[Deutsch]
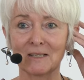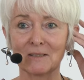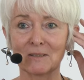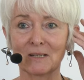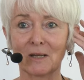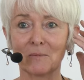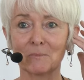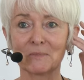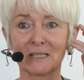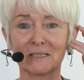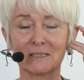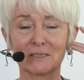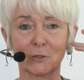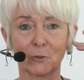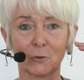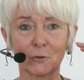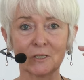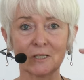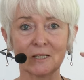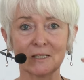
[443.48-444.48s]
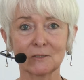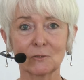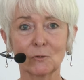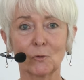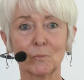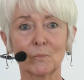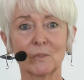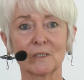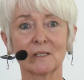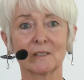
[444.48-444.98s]
kam dann die
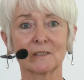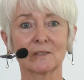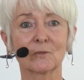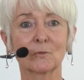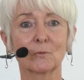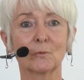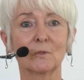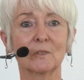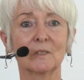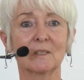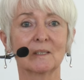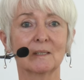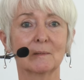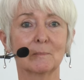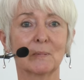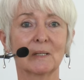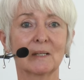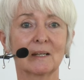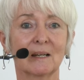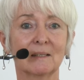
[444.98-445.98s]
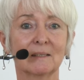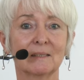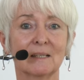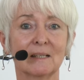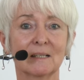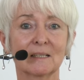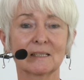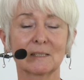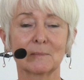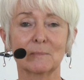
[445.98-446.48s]
Online-Gruppe dazu, die begann
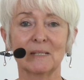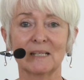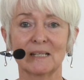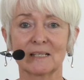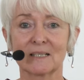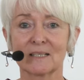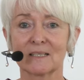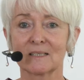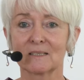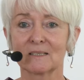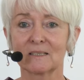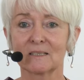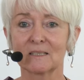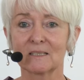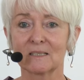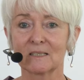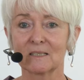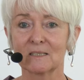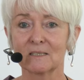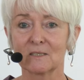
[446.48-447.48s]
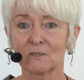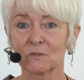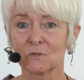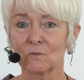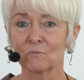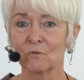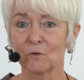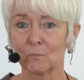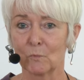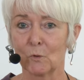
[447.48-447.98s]
nach dem ersten Retreat
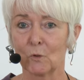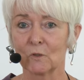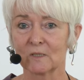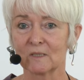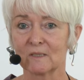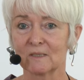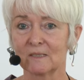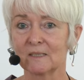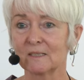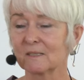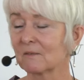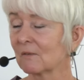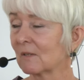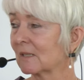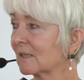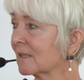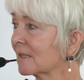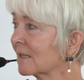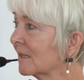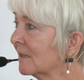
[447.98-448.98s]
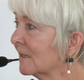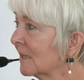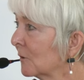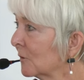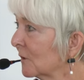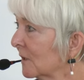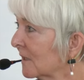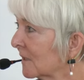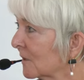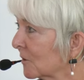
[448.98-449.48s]
zum verborgenen Licht, welches Linda
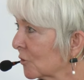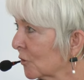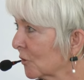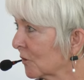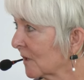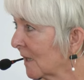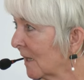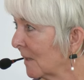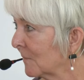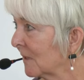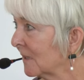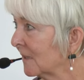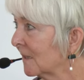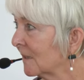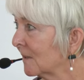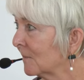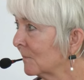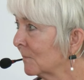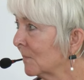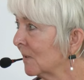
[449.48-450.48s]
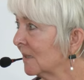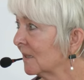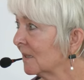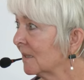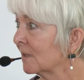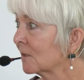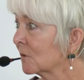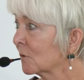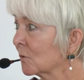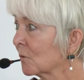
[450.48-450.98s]
und ich jetzt schon dreimal hier am
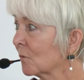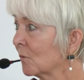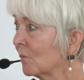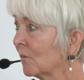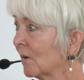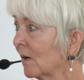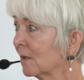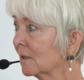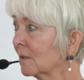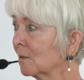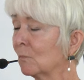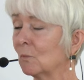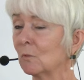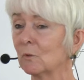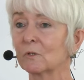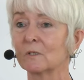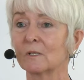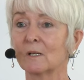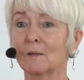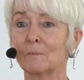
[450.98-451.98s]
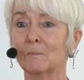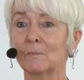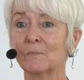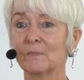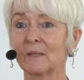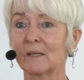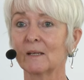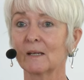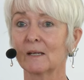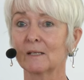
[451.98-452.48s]
Benediktushof angeboten haben.
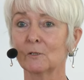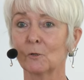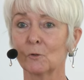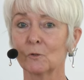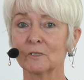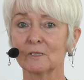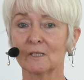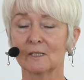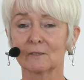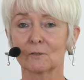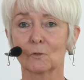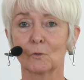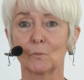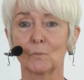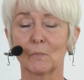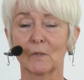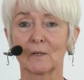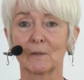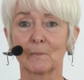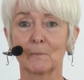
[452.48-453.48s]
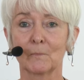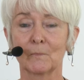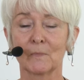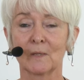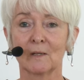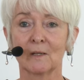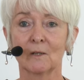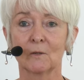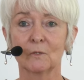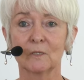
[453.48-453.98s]
Eine Online-Gruppe.
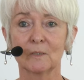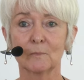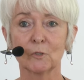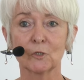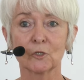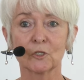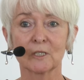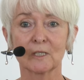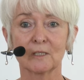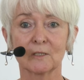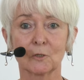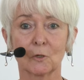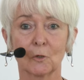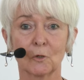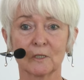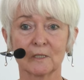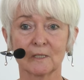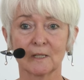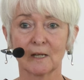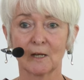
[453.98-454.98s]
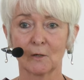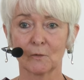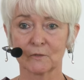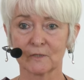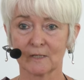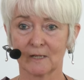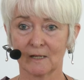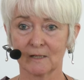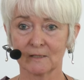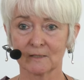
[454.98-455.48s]
Und die besteht heute
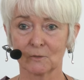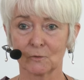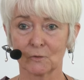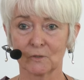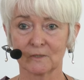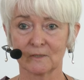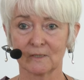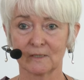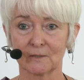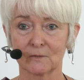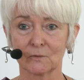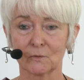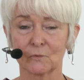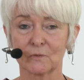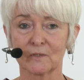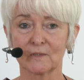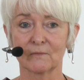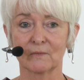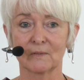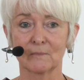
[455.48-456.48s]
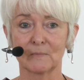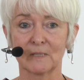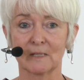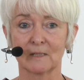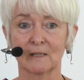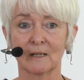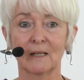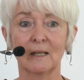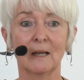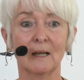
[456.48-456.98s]
aus acht Leuten inklusive
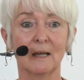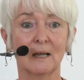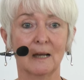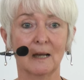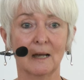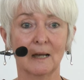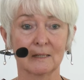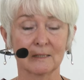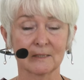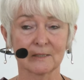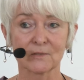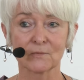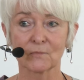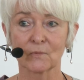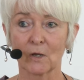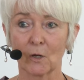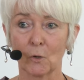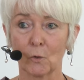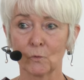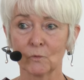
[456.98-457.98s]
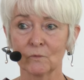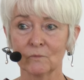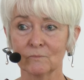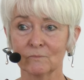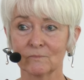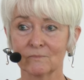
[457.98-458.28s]
mir. Alles Frauen.